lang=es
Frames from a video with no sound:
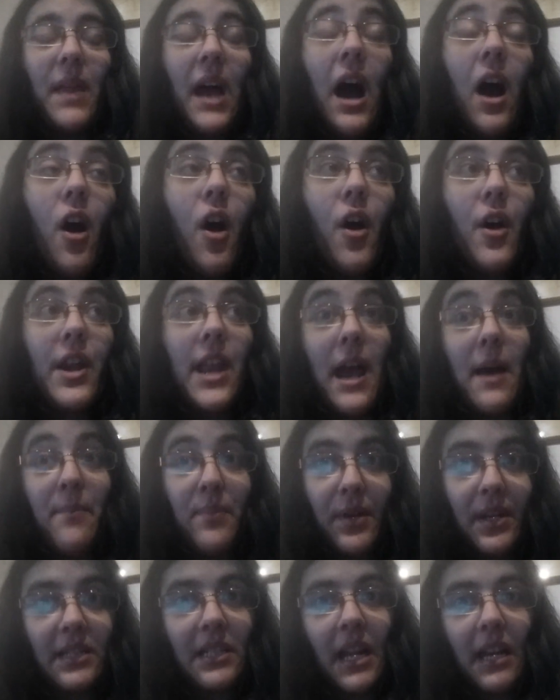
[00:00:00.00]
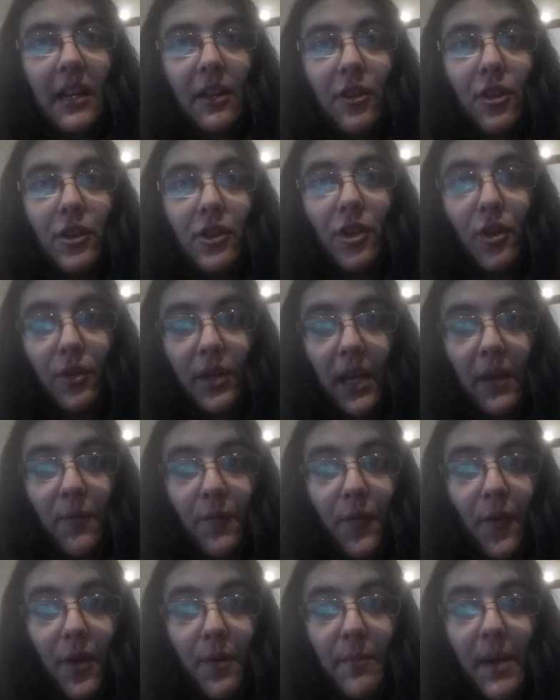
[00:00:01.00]
Ahora, por esa razón tengo que
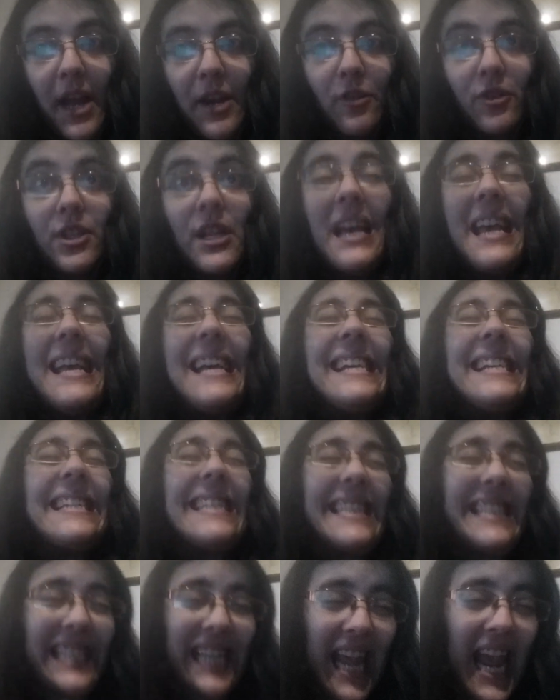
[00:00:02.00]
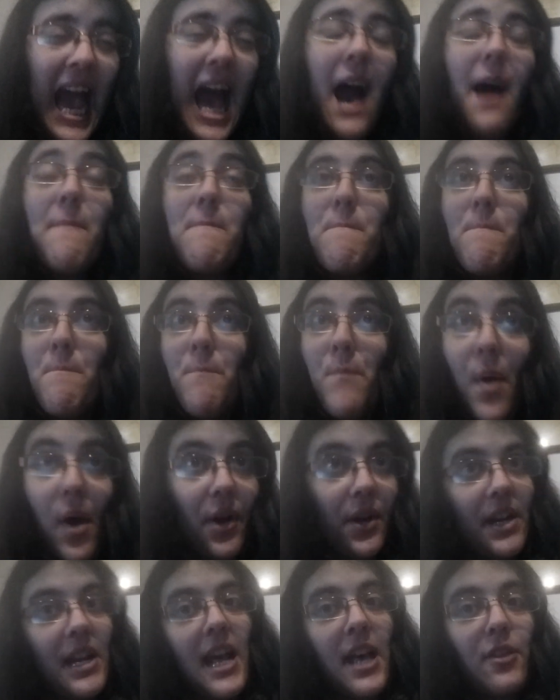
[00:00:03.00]
informaros, se ha
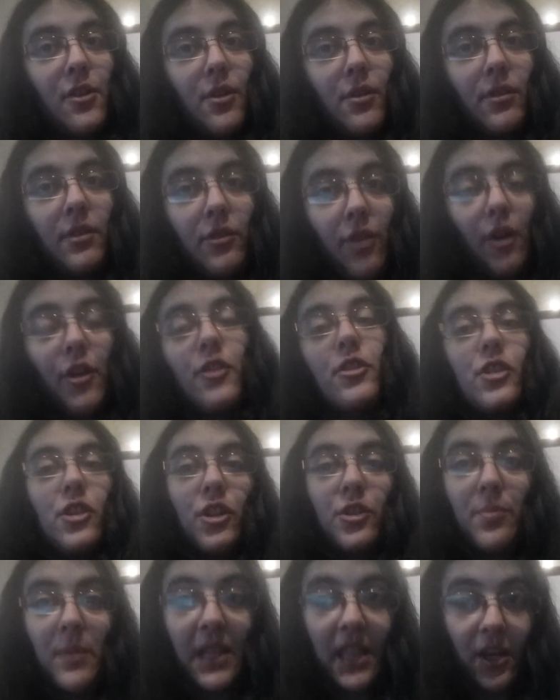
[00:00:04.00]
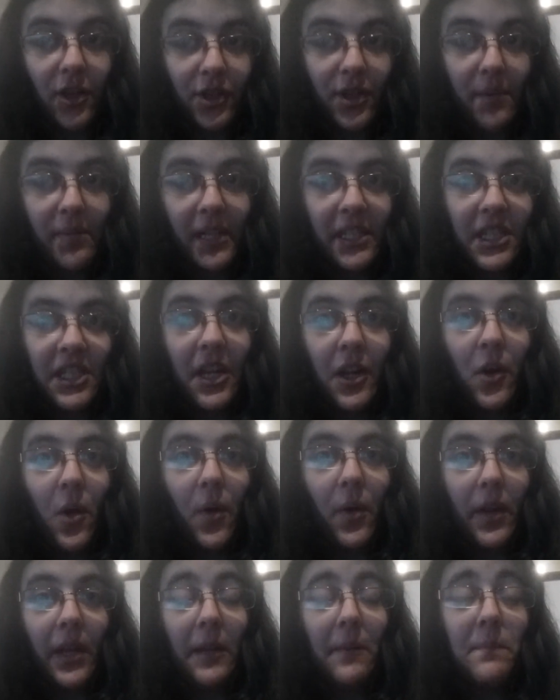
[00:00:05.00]
borrado todos los vídeos de
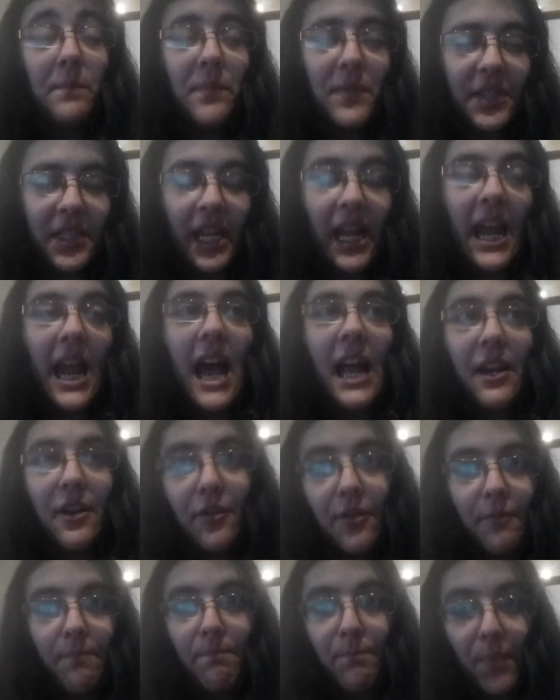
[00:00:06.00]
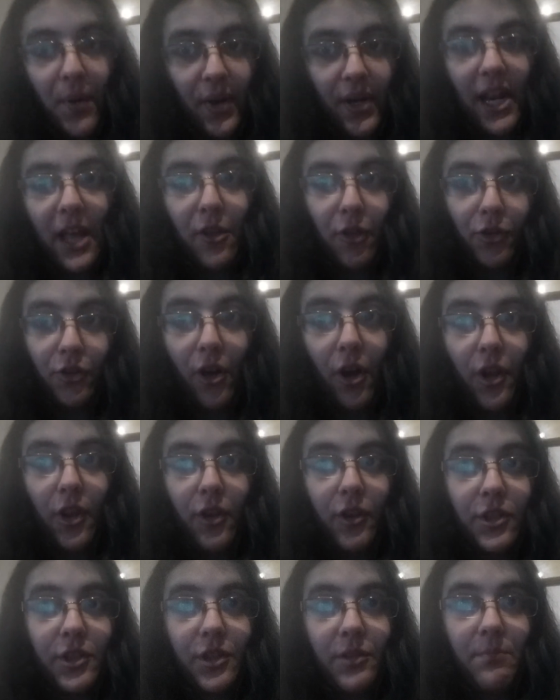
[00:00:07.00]
Bachicoy. Se han borrado
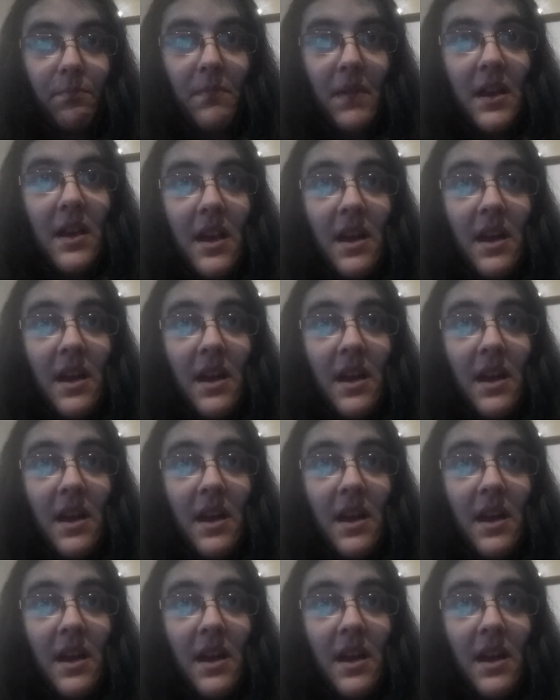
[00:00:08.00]
todos,